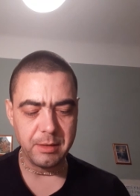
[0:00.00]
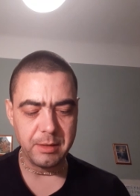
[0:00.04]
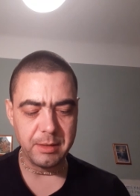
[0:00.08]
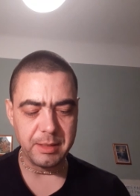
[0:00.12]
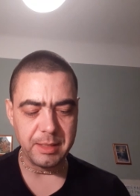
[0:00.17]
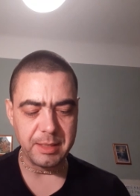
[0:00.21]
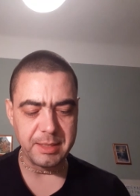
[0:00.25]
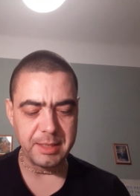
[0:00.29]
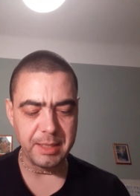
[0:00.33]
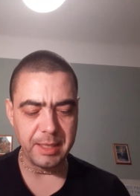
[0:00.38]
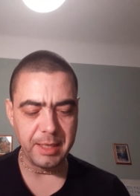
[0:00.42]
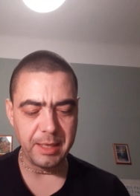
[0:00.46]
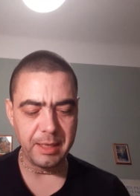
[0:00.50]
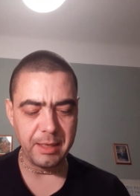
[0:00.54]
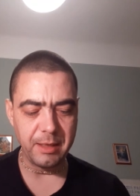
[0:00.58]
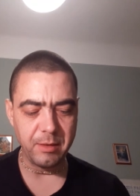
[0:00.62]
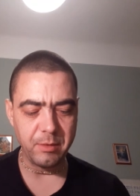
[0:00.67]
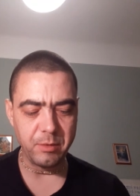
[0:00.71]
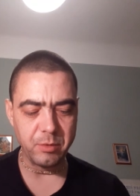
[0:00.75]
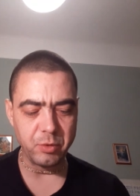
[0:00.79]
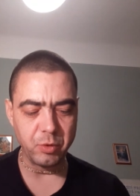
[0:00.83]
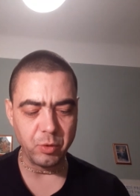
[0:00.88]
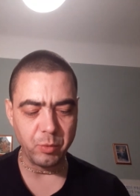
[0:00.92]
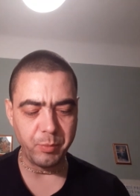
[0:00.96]
dass er
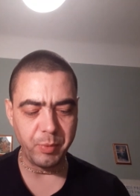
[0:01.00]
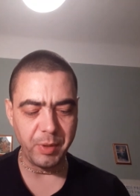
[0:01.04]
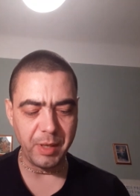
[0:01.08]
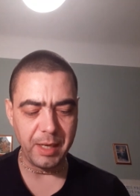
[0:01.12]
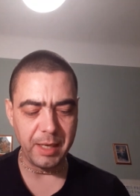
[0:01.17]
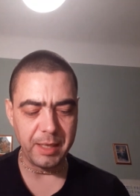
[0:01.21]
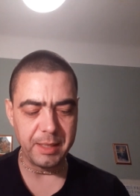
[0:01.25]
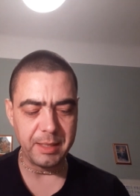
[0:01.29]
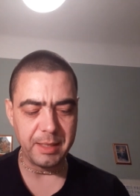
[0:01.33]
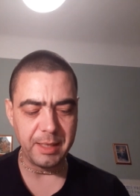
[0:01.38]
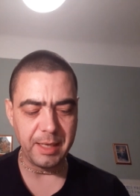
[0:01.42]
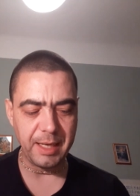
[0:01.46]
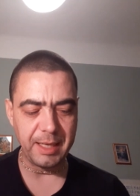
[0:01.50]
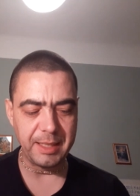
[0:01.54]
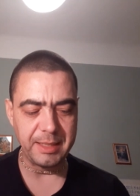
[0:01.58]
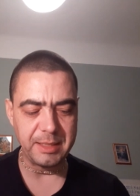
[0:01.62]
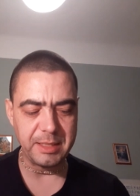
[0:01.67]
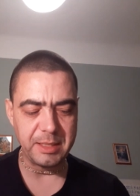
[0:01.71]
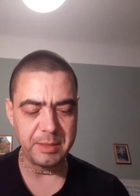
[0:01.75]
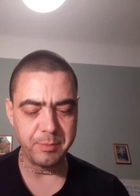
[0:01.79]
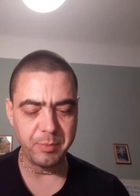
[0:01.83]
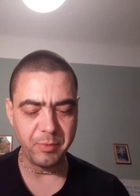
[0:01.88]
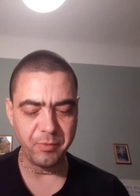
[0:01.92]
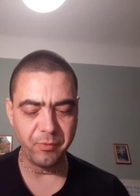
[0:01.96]
und Trupada
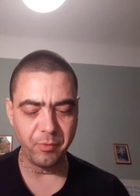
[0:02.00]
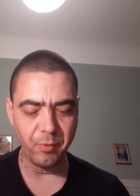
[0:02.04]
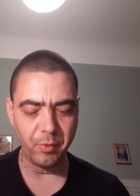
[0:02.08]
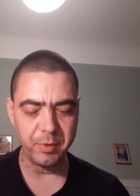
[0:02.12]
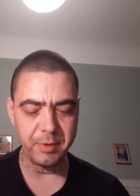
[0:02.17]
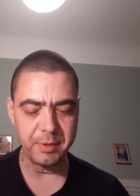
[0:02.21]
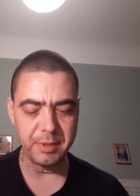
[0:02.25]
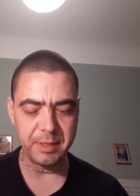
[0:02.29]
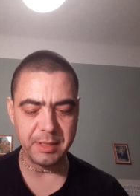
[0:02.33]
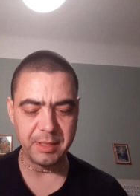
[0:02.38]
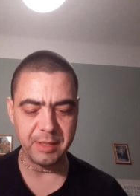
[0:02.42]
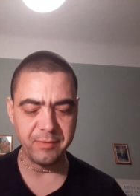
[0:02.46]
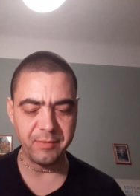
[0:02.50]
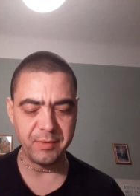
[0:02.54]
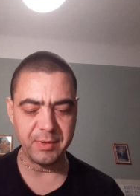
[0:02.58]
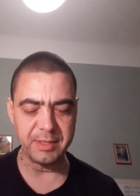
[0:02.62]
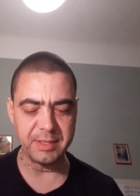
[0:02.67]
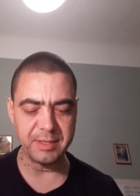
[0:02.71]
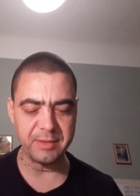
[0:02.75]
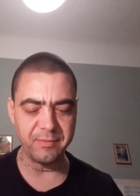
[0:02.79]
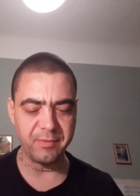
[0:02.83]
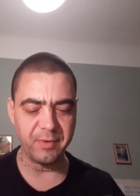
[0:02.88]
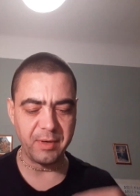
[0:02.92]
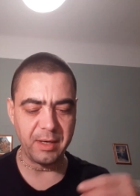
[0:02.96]
einst befreundet
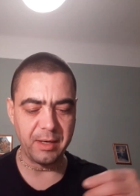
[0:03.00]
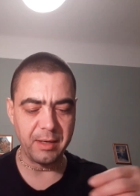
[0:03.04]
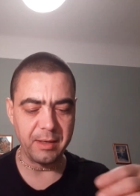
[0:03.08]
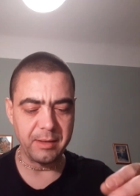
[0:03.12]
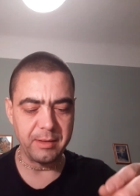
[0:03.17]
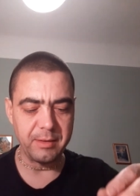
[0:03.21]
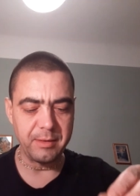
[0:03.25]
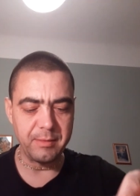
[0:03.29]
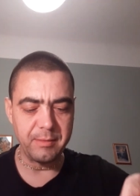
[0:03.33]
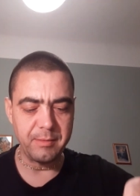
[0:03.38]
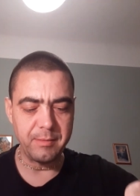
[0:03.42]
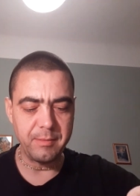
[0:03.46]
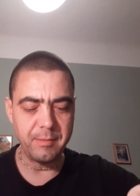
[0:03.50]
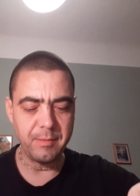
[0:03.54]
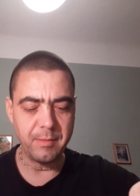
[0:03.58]
gewesen waren,